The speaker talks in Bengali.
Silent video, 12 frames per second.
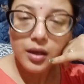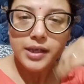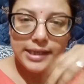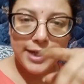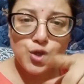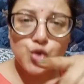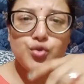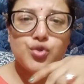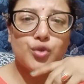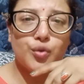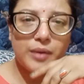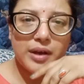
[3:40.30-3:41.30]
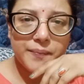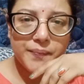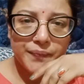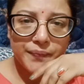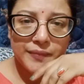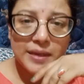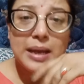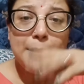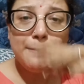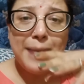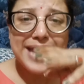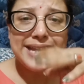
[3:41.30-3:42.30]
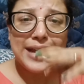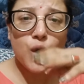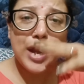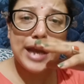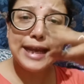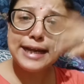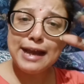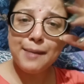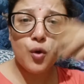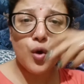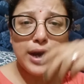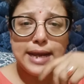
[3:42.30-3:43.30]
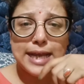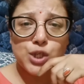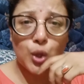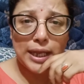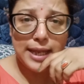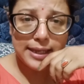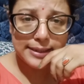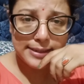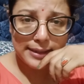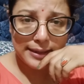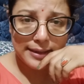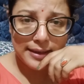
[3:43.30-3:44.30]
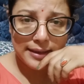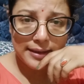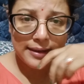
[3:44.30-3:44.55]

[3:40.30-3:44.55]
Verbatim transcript: ঠিক শুনছো তোমরা বাইকে করে কিডন্যাপ করে নিয়ে চলে যাচ্ছে নাকি